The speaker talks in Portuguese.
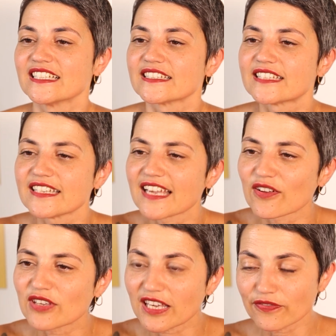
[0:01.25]

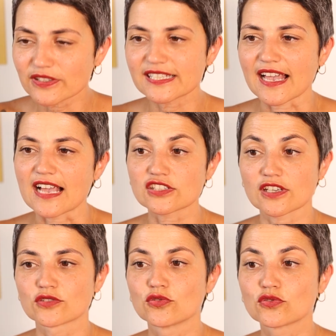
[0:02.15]
Daniela, o que, que você
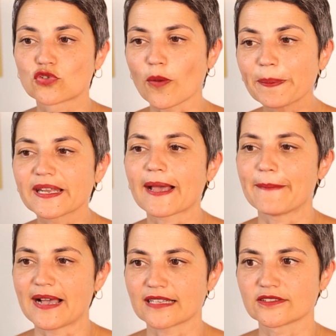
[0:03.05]
acha do
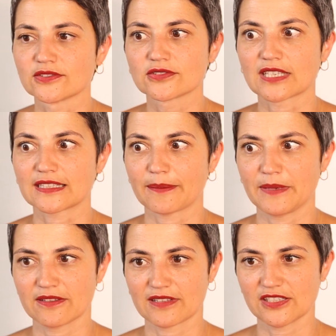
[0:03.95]
topiramato no
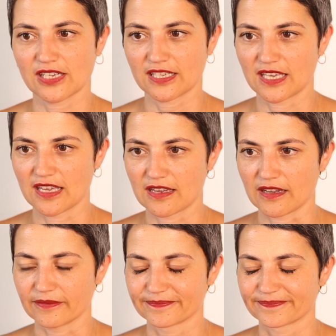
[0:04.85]
tratamento da
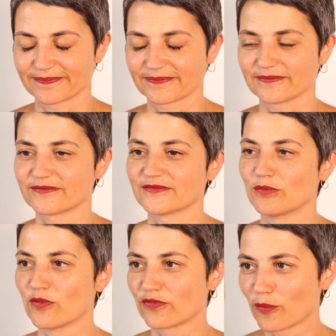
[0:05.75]
enxaqueca?
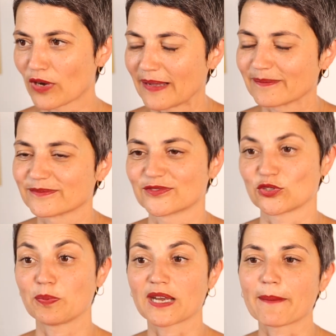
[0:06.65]
Bom, vamos lá.
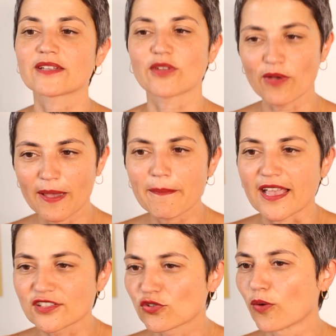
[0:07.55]
Topiramato é um
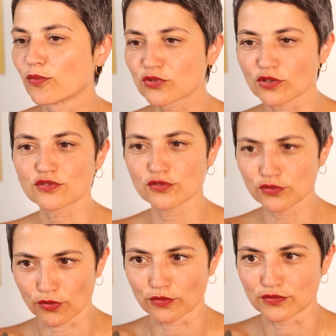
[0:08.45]
remédio como todos
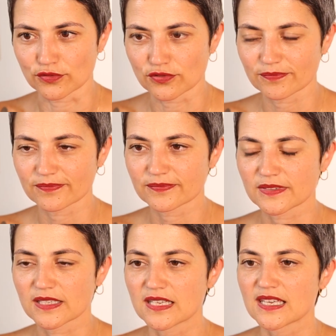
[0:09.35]
os outros.
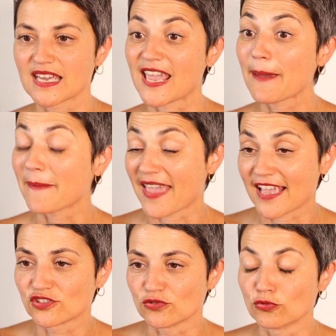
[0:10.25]

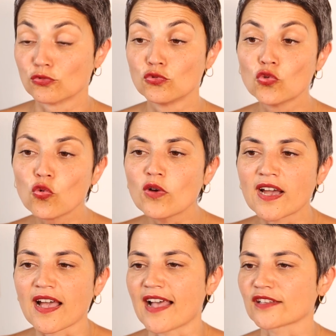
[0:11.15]
Remédio
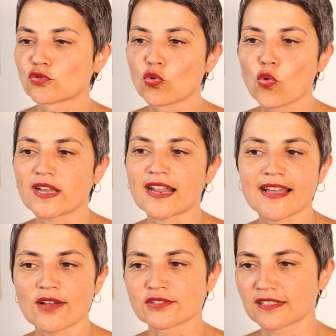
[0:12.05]
nunca atua na
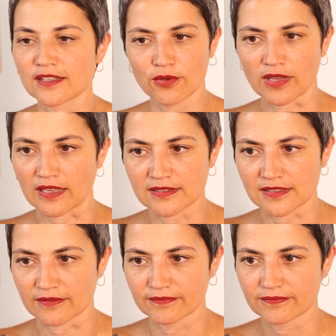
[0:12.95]
causa da
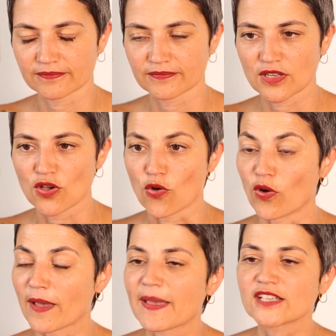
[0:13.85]
doença. O
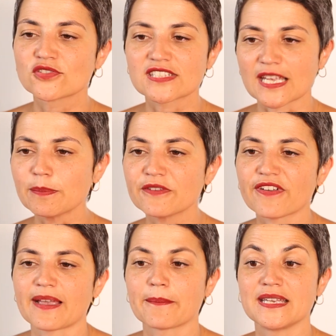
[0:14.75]
remédio sempre
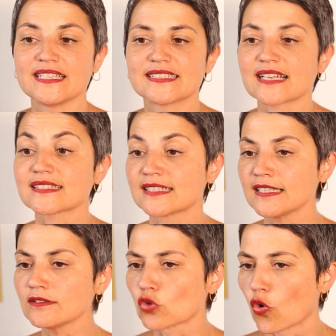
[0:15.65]
vai amenizar
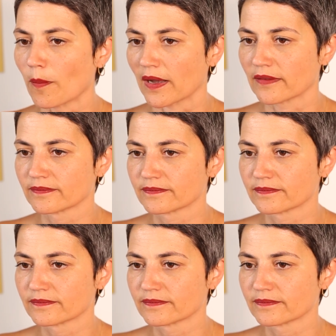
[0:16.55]
sintoma.